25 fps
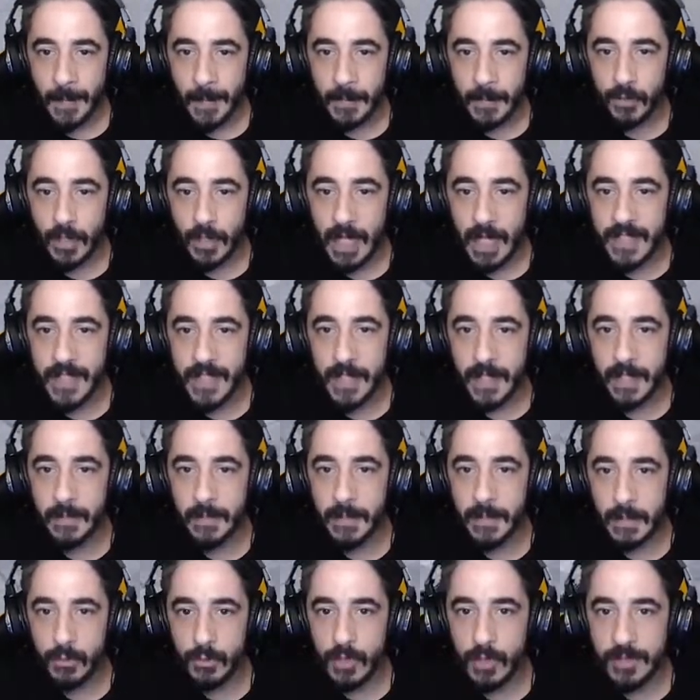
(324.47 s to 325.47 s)
Hemen şöyle
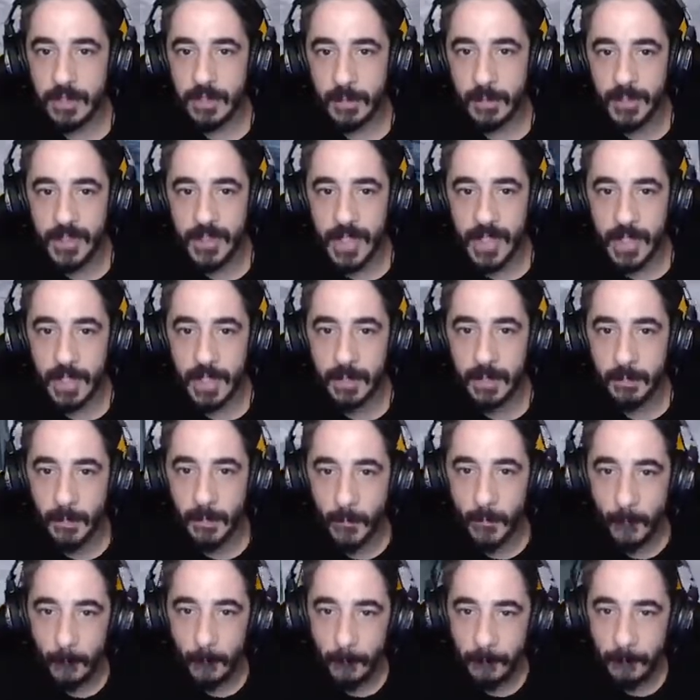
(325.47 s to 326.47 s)
SLR'ı bir uzatılmış takalım.
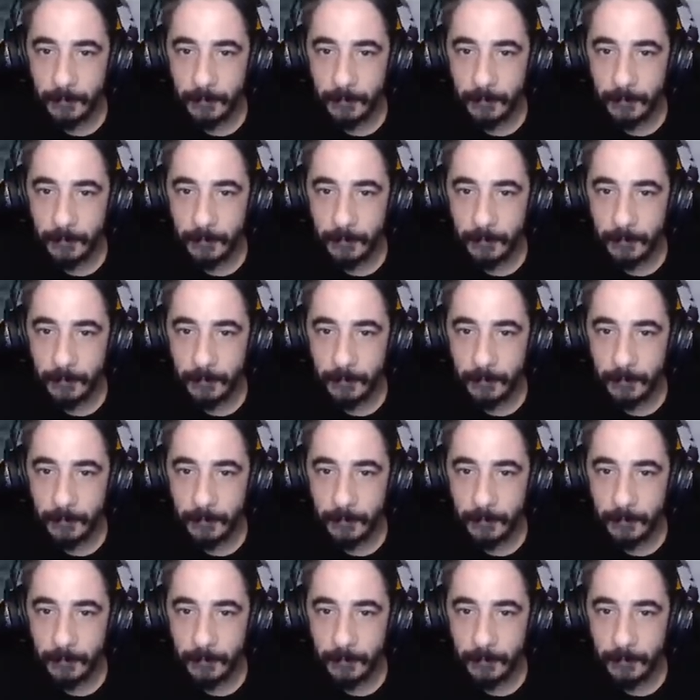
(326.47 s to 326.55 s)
